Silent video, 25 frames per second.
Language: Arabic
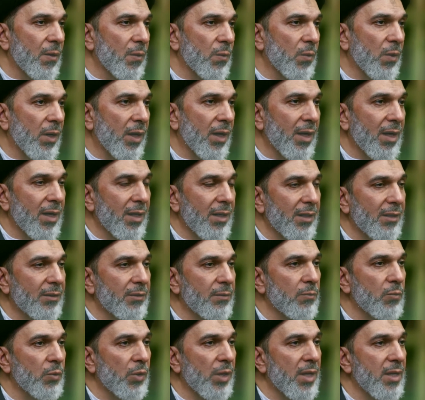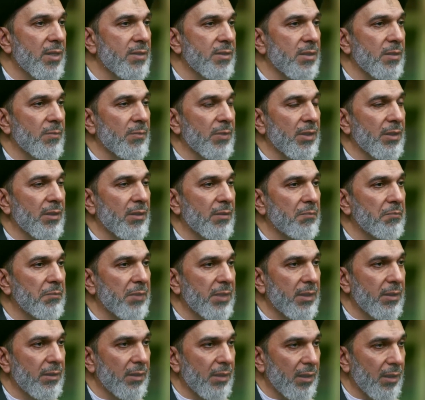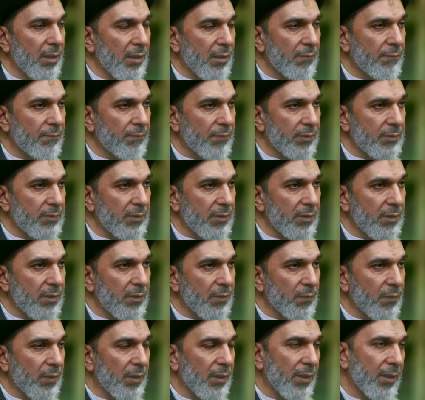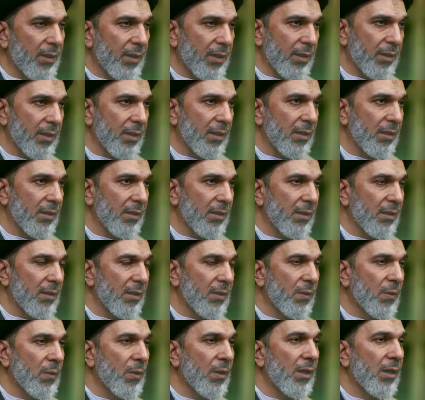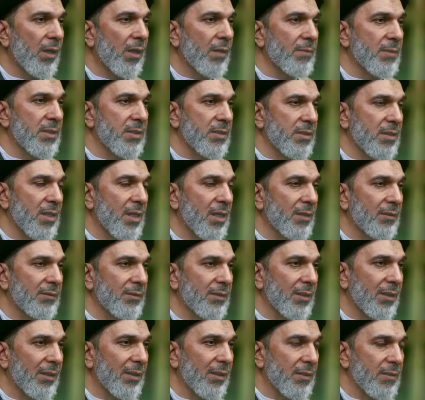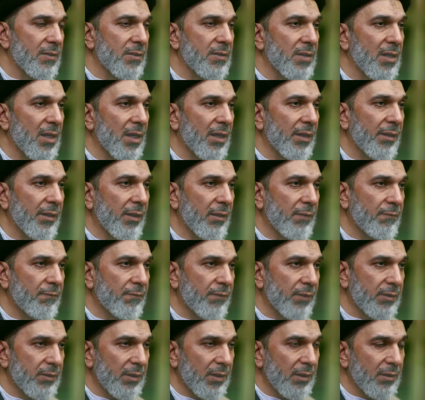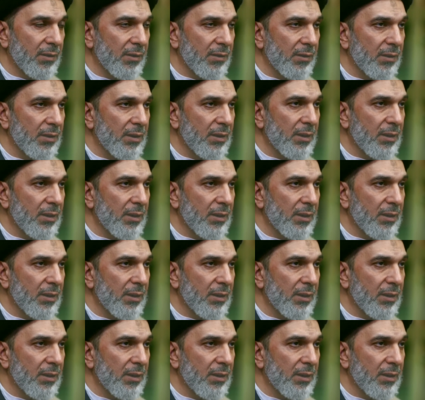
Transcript: وحالة ملازمة بين العفة والحياء كلما ازداد الإنسان عفة